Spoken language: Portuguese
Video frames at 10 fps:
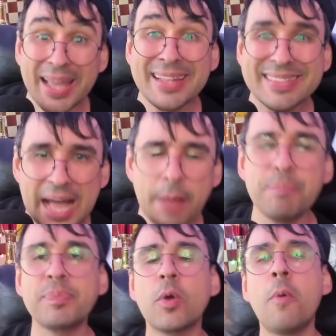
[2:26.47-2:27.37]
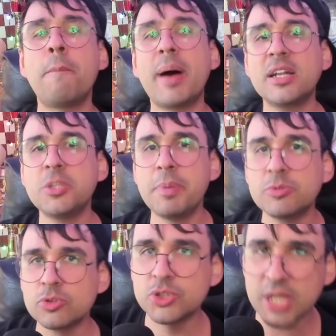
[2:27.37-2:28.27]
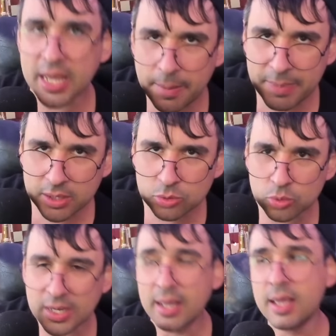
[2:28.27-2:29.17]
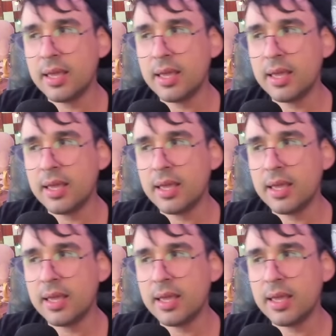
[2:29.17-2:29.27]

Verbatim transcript: Ele dá o par de bispos já na abertura